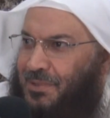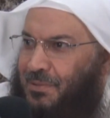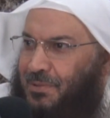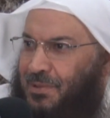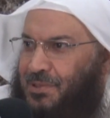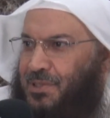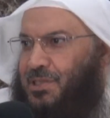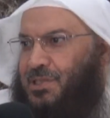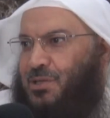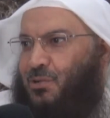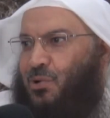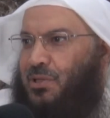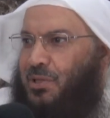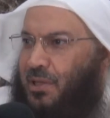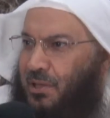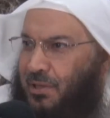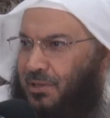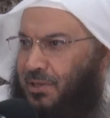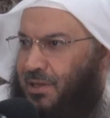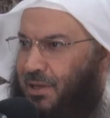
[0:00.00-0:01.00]
شو اسوي
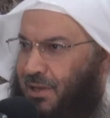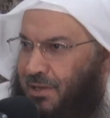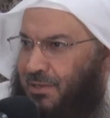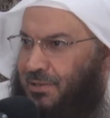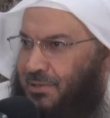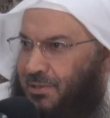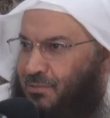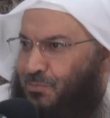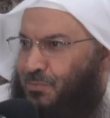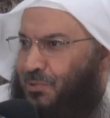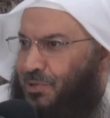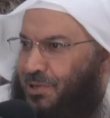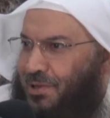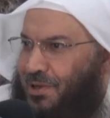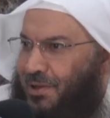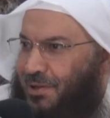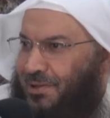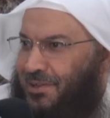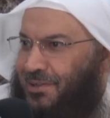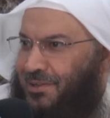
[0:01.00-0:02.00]
اطلقها يعني ام عيالي
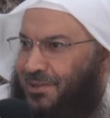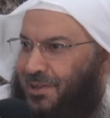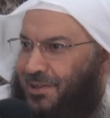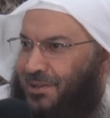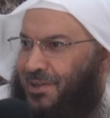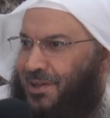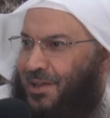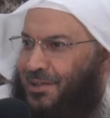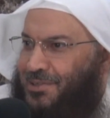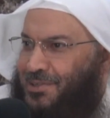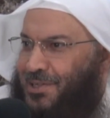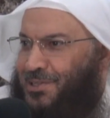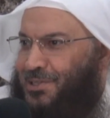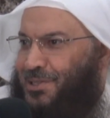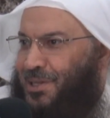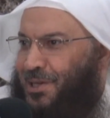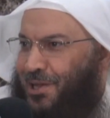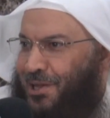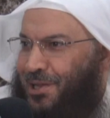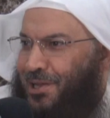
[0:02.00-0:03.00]
يعني عجزت
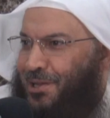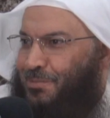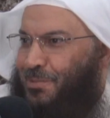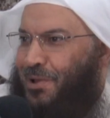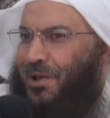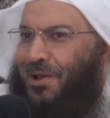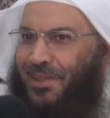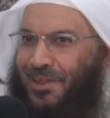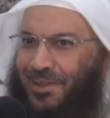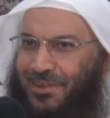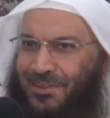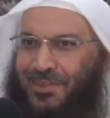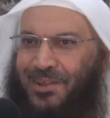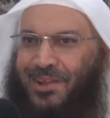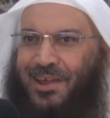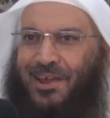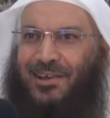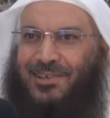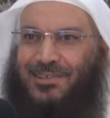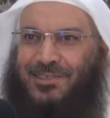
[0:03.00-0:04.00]
أكلمها هذا أيضا
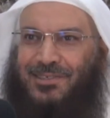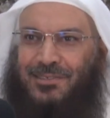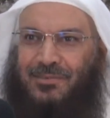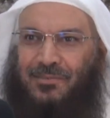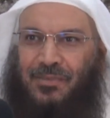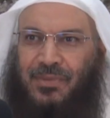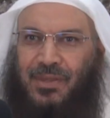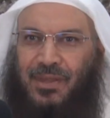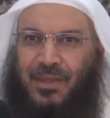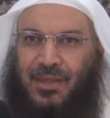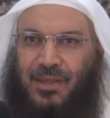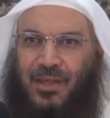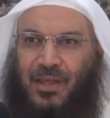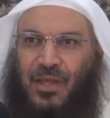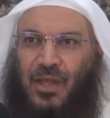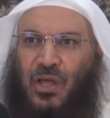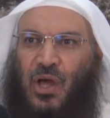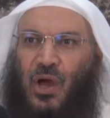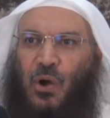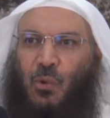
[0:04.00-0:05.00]
حاصل
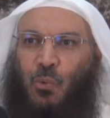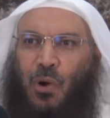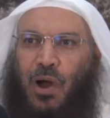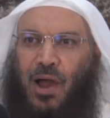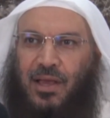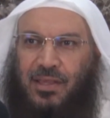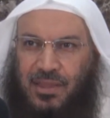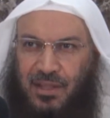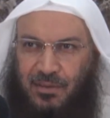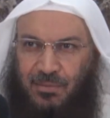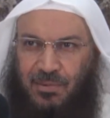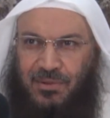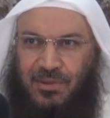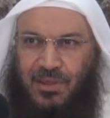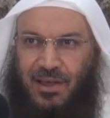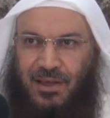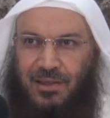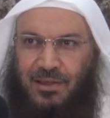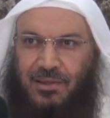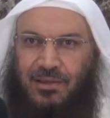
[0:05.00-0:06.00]
وأكثر من
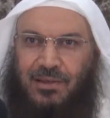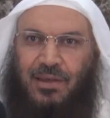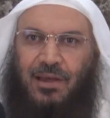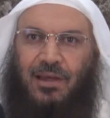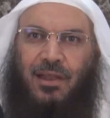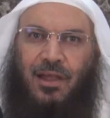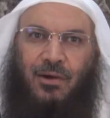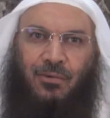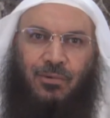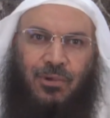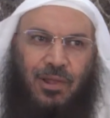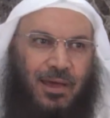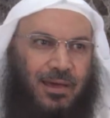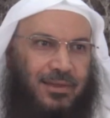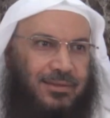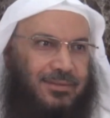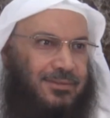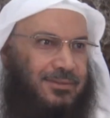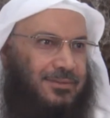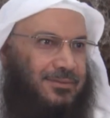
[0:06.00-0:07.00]
ذلك
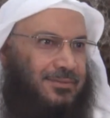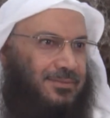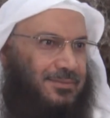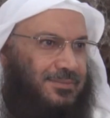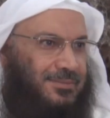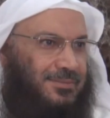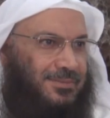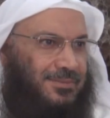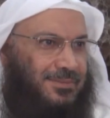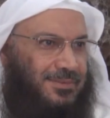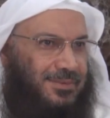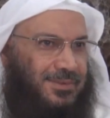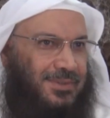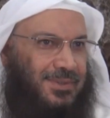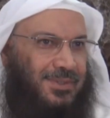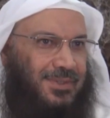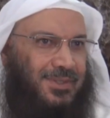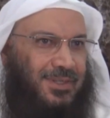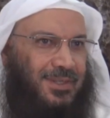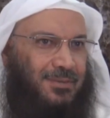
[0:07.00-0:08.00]
الأولاد
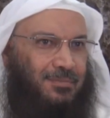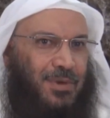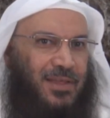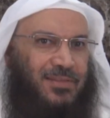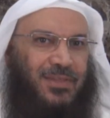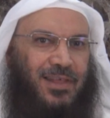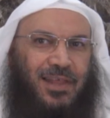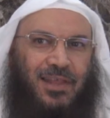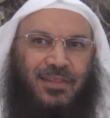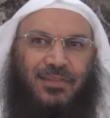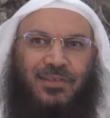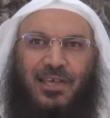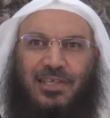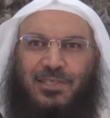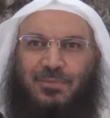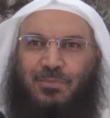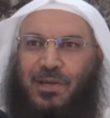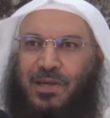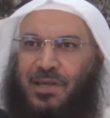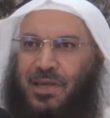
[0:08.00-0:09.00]
من ذا الذي
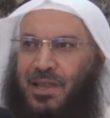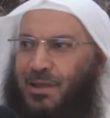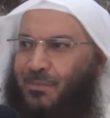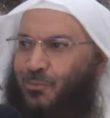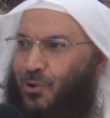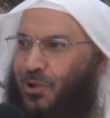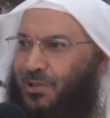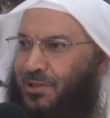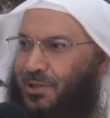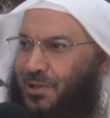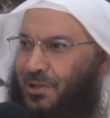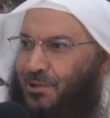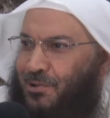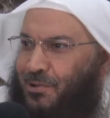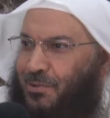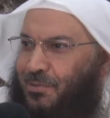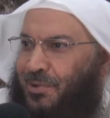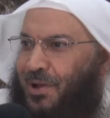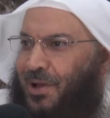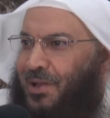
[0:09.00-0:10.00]
يسمع كلام والديه
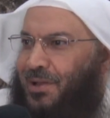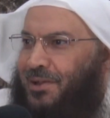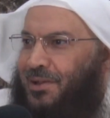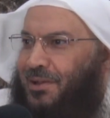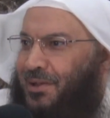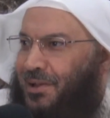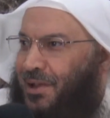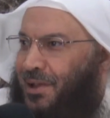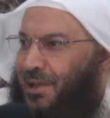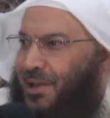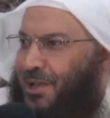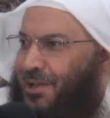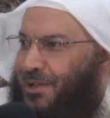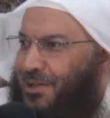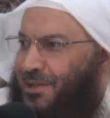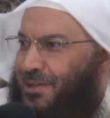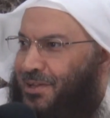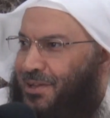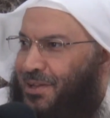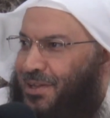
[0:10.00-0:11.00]
اليوم قليل اللي الله
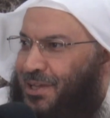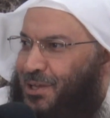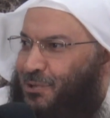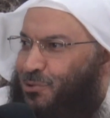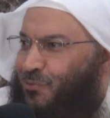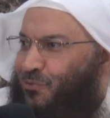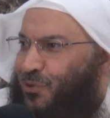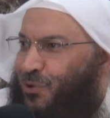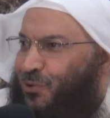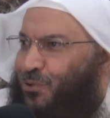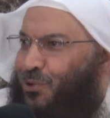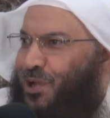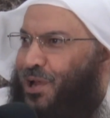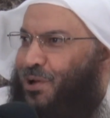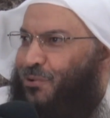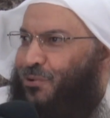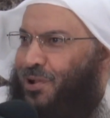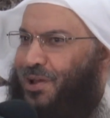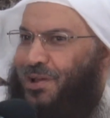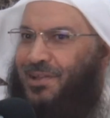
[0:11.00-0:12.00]
يوفقه
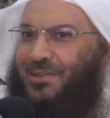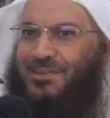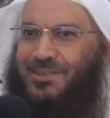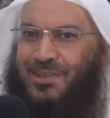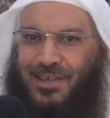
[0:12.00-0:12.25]
للأولاد